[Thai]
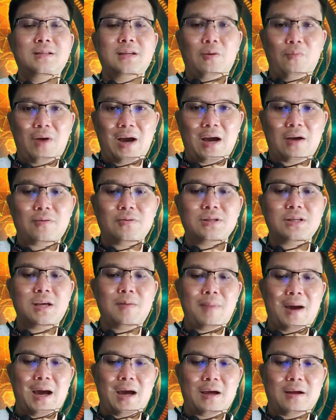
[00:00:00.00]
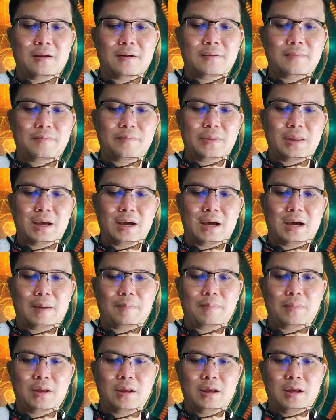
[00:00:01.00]
จังหวะของชิบะนะครั
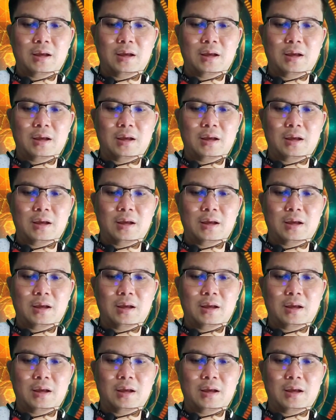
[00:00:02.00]
บ